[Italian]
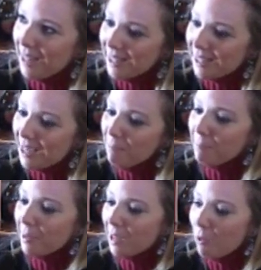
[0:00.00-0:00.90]
da
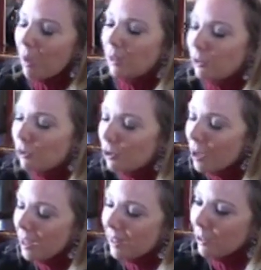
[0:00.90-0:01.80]
sempre, da
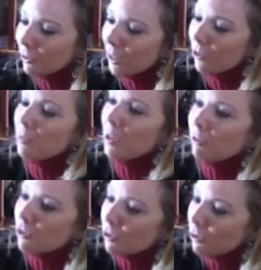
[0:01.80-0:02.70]
quando nel lontano
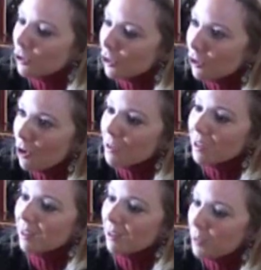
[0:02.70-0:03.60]

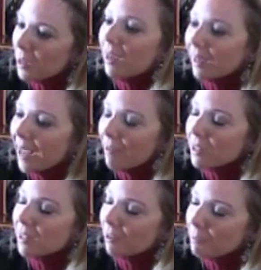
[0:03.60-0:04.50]
1919 qui a
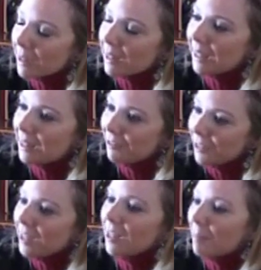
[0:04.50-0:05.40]
Gavi si erano impiantati
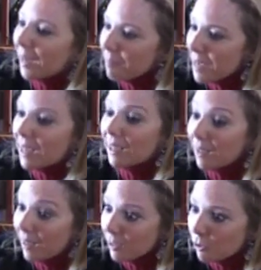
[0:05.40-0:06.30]
vitigna
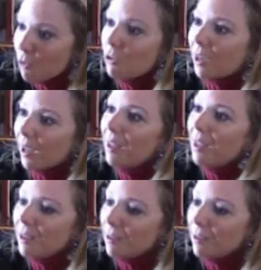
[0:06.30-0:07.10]
Baccabianca alla scolca